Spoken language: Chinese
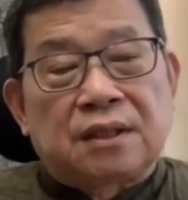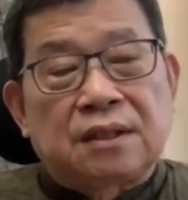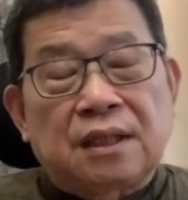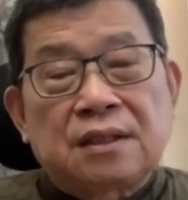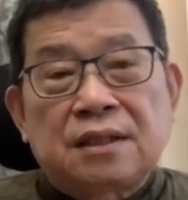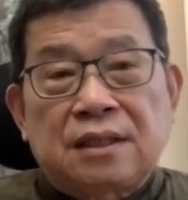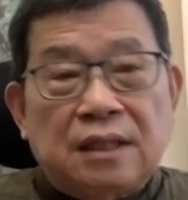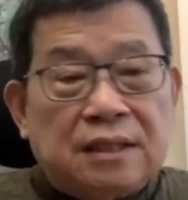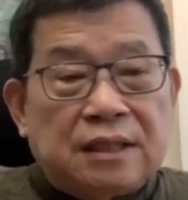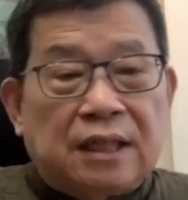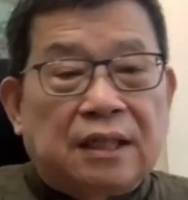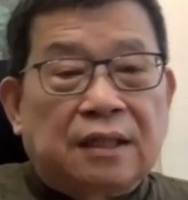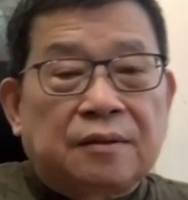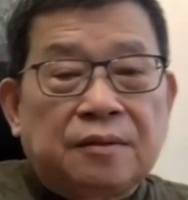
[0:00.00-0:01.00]
但是现
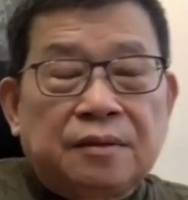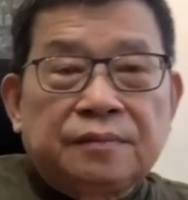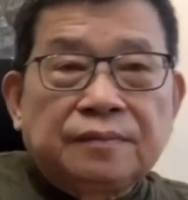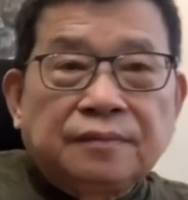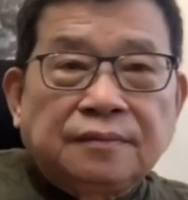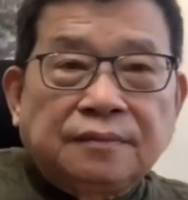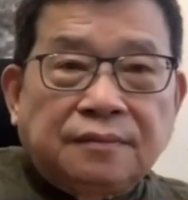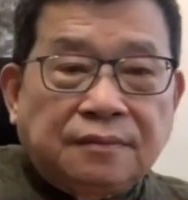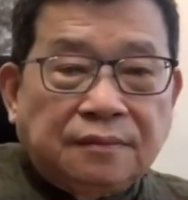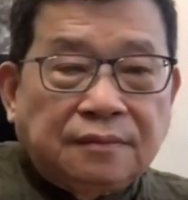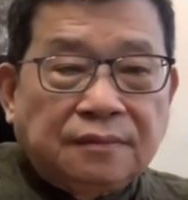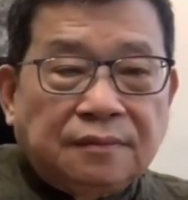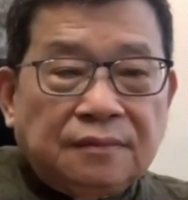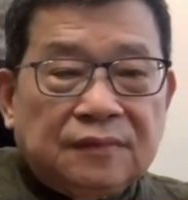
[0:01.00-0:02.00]
在
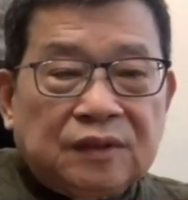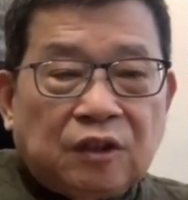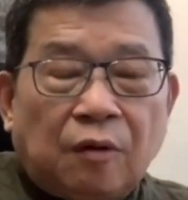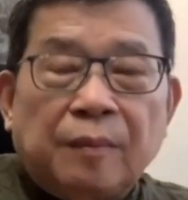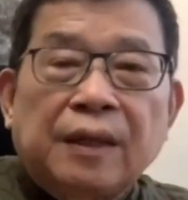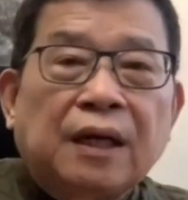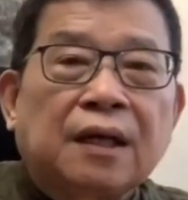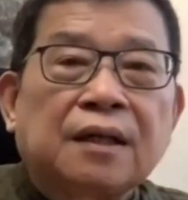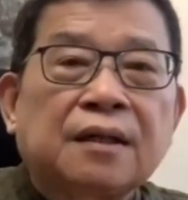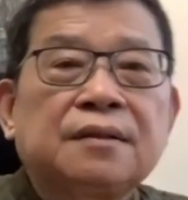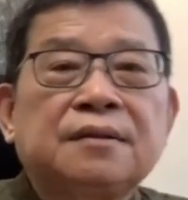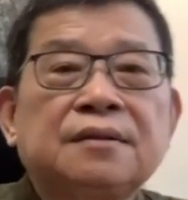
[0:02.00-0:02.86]
恐怕